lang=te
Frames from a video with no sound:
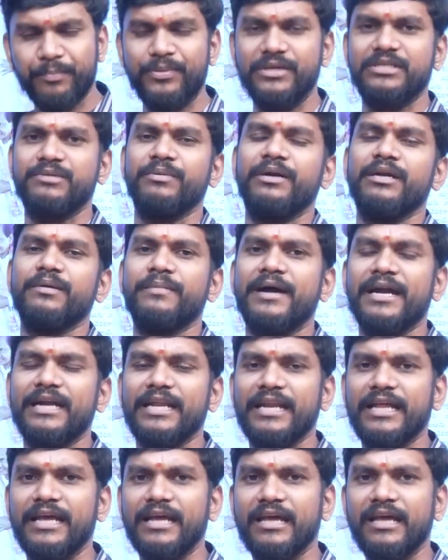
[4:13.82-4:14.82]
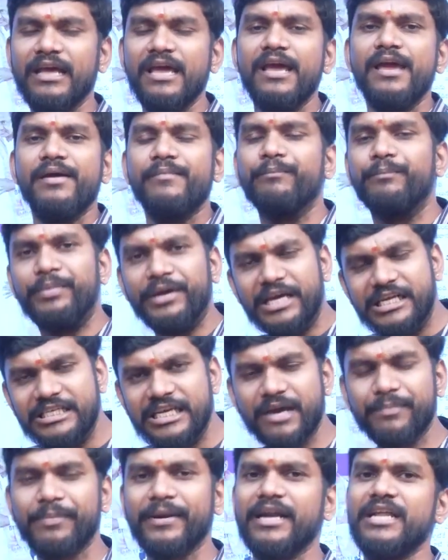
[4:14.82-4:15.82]
అప్పీజ్మెంట్ మాటలే
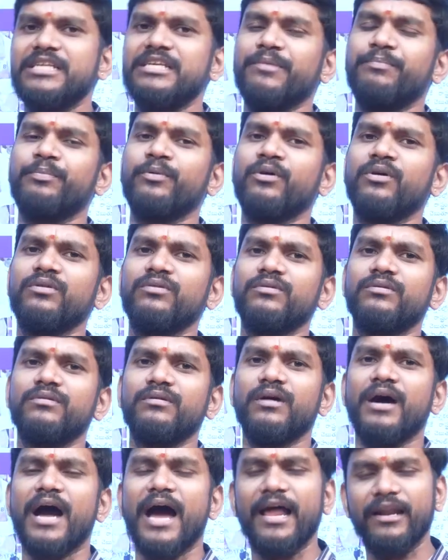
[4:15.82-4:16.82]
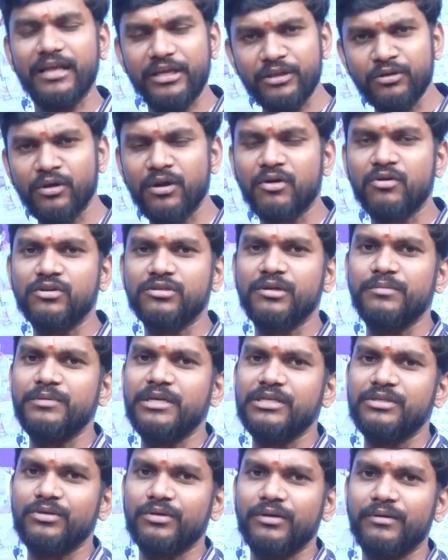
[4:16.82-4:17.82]
బీజేపీ అన్న చెప్పుకోదు వాళ్ళు హిందువుల కోసం
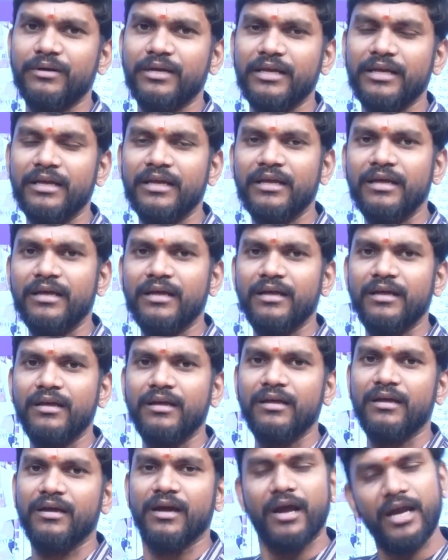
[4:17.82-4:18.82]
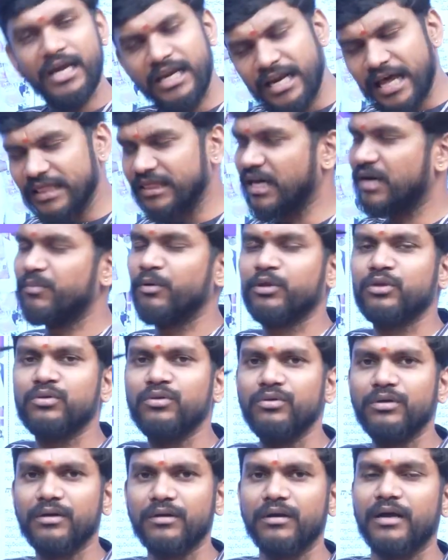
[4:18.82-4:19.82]
చేస్తున్నావు అని వీళ్ళందరూ
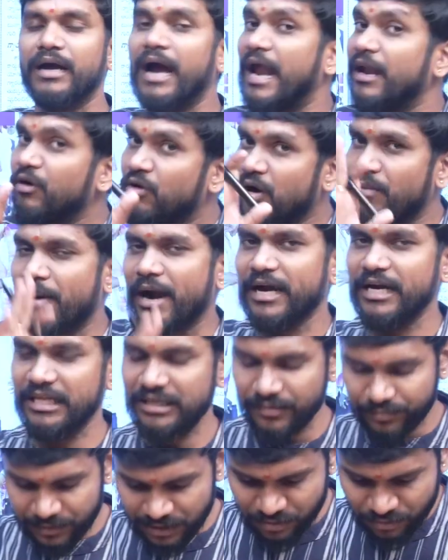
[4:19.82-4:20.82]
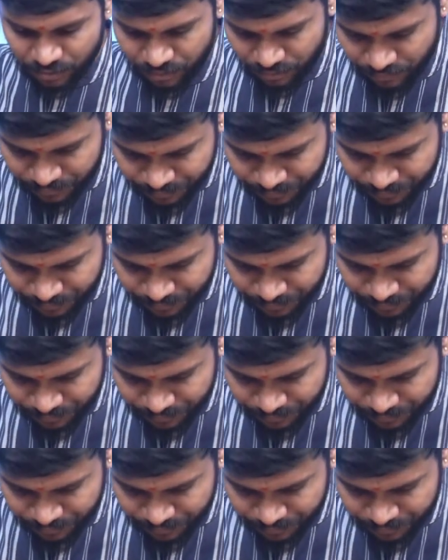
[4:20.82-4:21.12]
మొత్తుకుంటారు కానీ ఒక మాట నేను చెప్తా చూడు